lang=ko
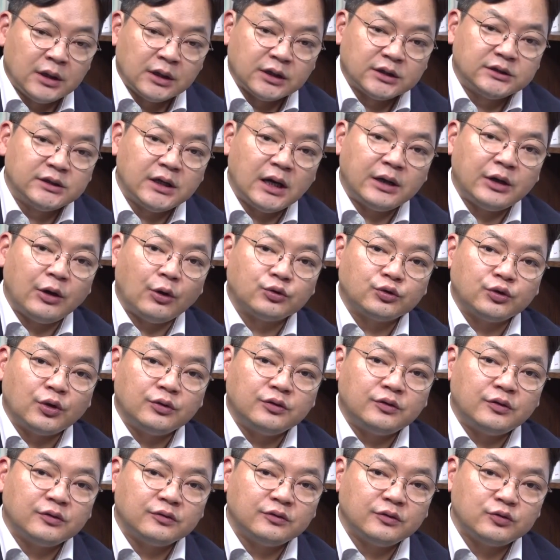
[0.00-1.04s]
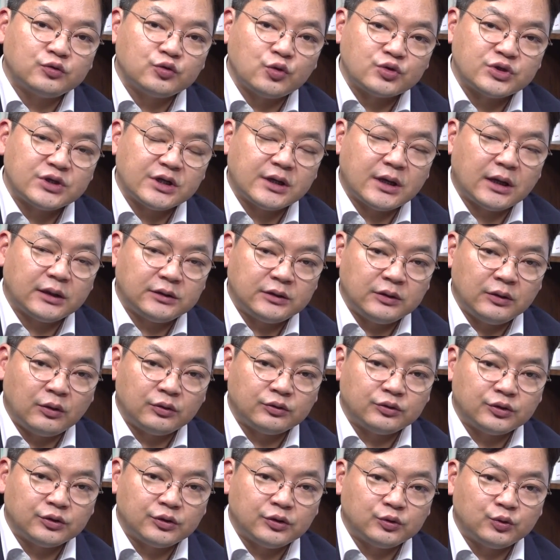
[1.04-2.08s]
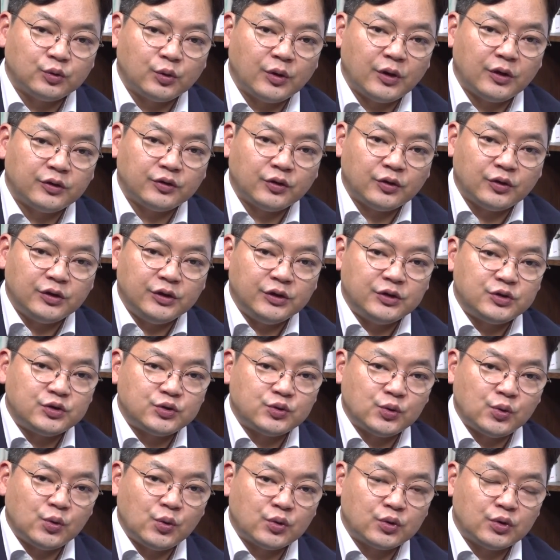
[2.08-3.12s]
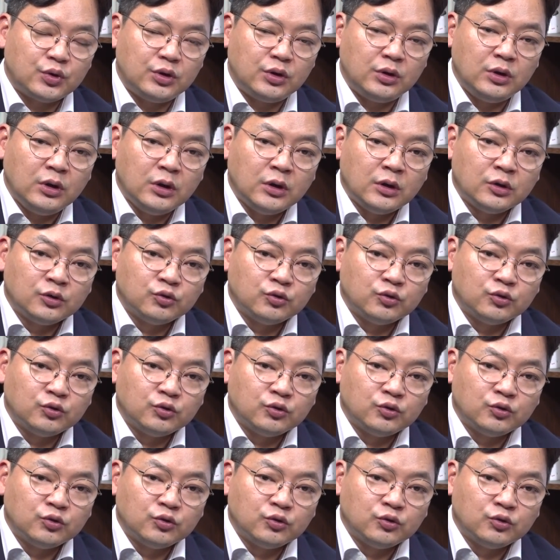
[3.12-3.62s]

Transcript: 그 안에 어떤 특수 조직 같은 것들을 통해서 이쪽을